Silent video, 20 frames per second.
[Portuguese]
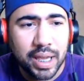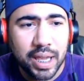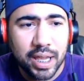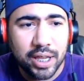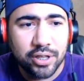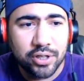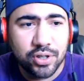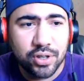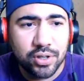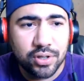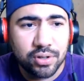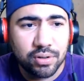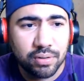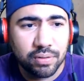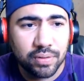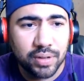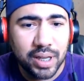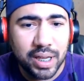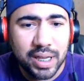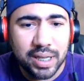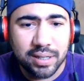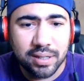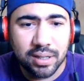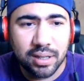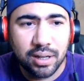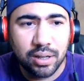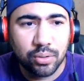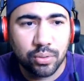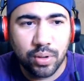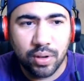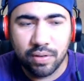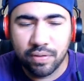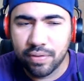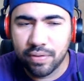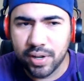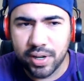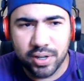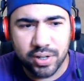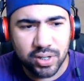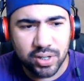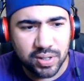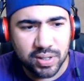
Edition escrito em verde,